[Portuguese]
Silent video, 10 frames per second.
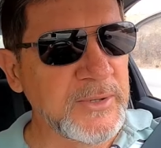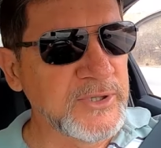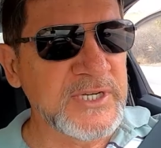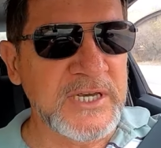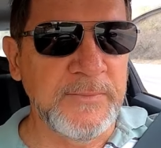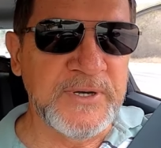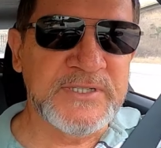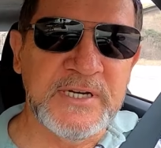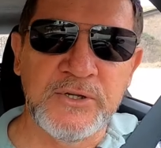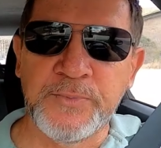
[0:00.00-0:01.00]
Estamos aqui
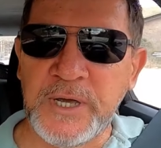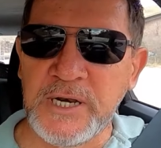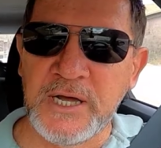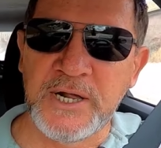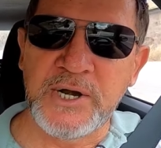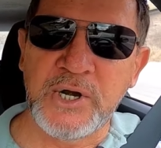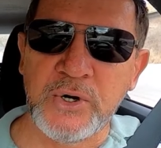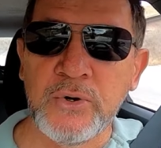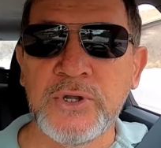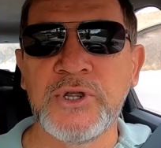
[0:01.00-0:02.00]
passando pela
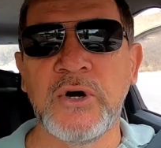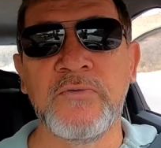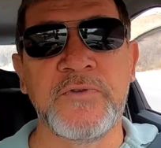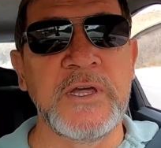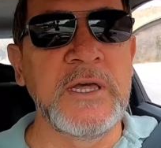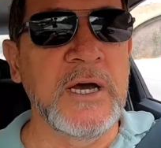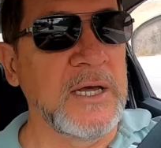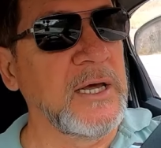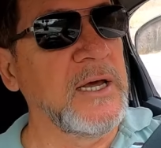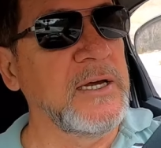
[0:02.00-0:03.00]
rodovia,
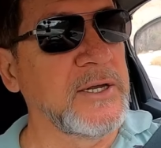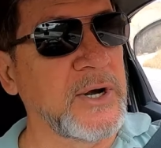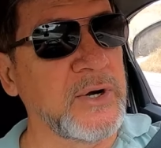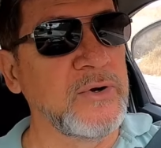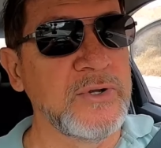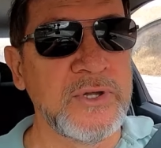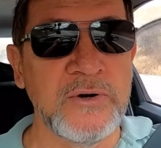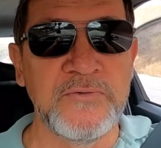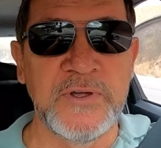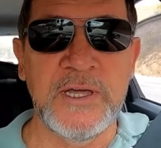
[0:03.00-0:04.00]
é,
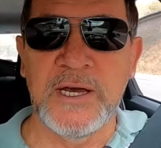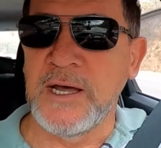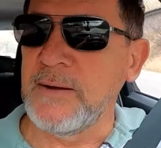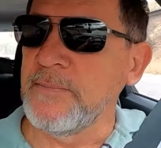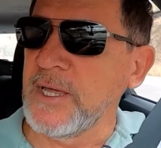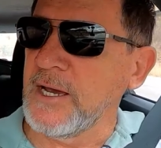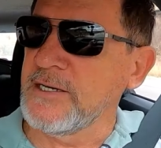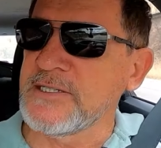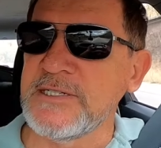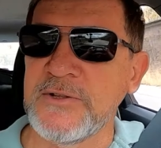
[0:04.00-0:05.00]
rodovia
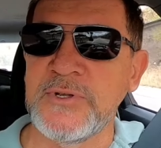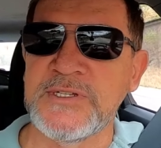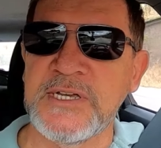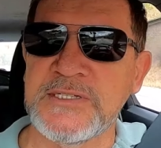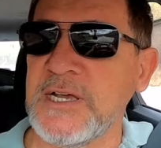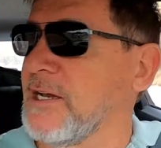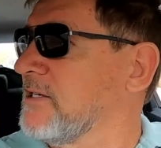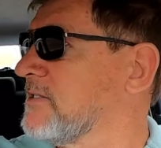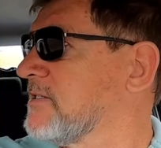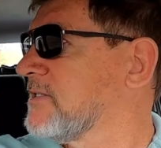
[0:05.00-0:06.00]

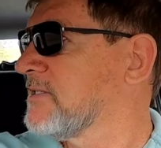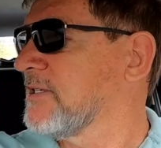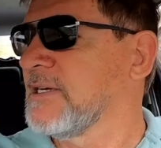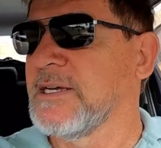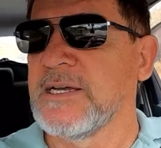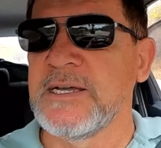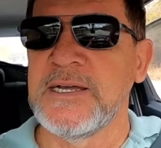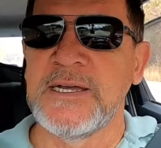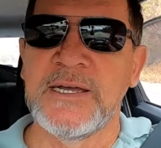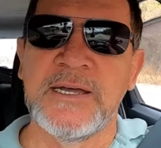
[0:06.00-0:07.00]
BR-116.
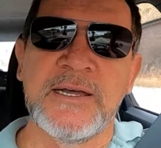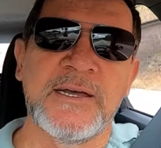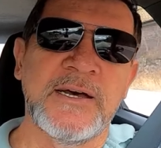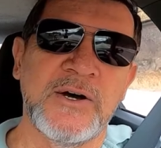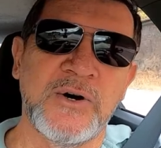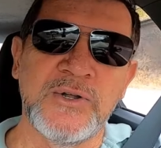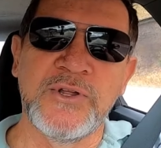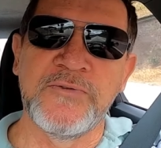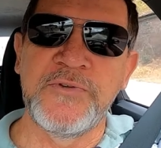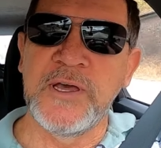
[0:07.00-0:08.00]

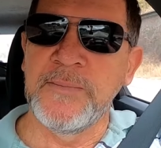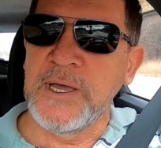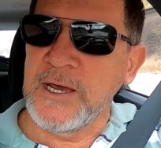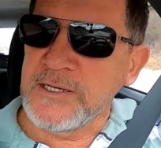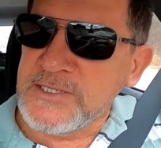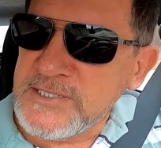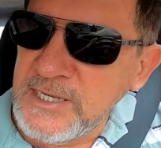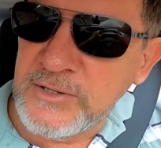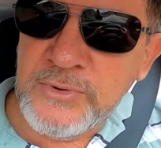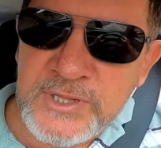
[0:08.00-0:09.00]
Rodovia
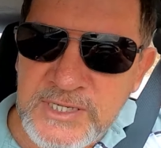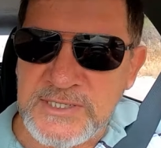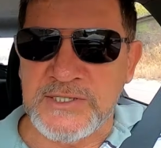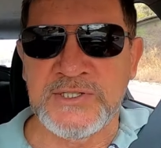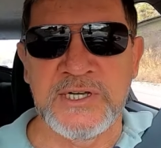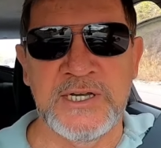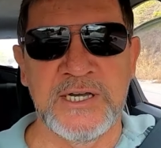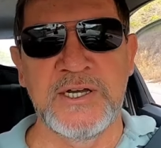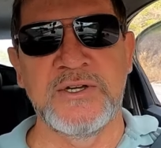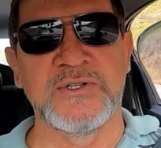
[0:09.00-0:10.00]

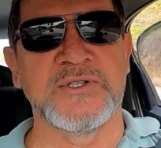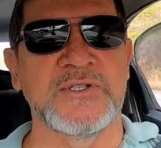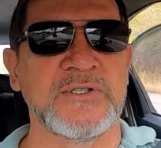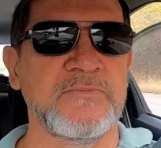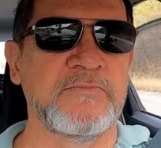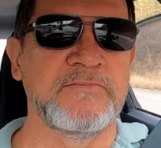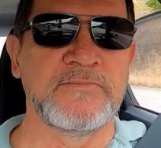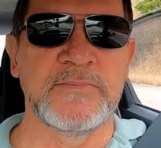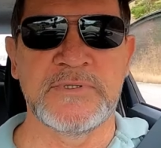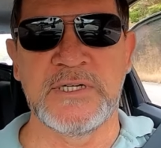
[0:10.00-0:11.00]
BR-116.
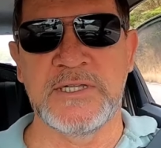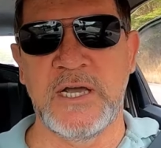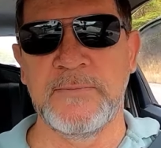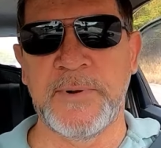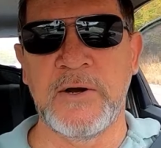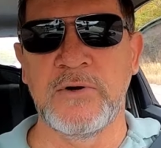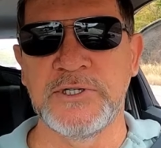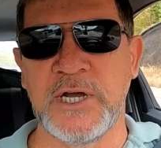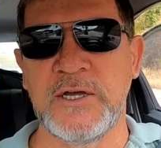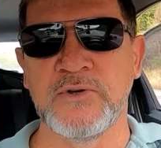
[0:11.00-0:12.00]
Você tá indo para
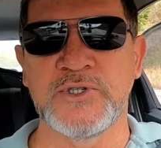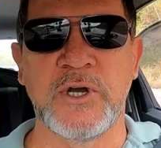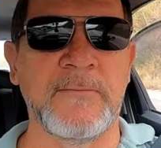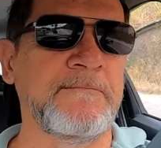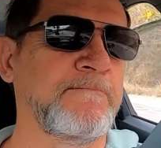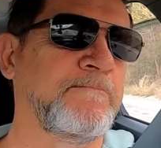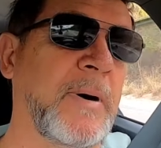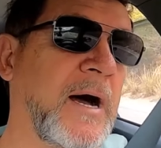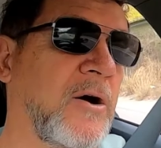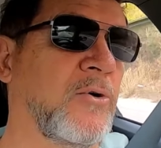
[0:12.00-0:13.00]
onde, Ailson?
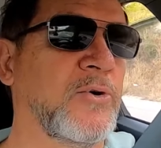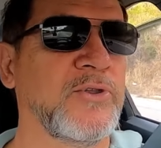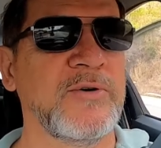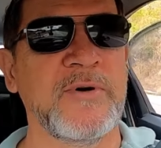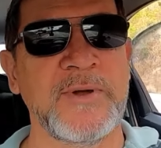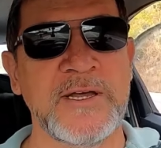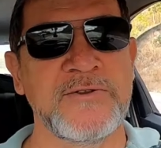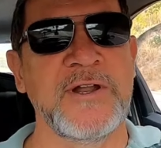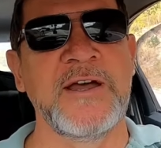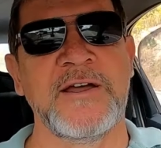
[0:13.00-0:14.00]
Palco do
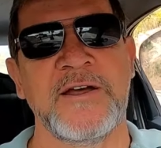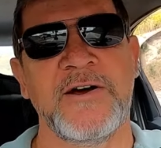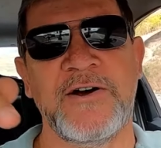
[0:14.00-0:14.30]
momento, né?